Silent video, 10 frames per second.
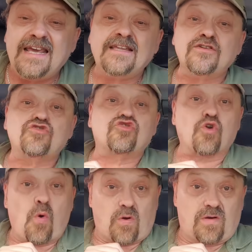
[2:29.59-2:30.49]
И этот
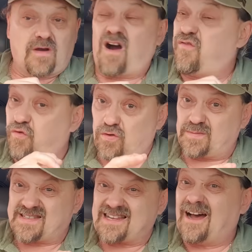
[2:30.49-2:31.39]
срок
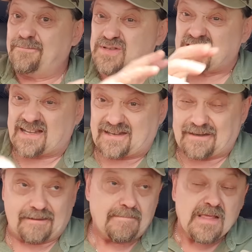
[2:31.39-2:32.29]
оформится
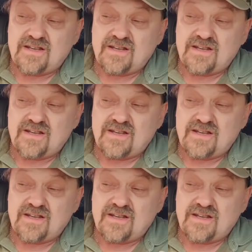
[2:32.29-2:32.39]
обязательно.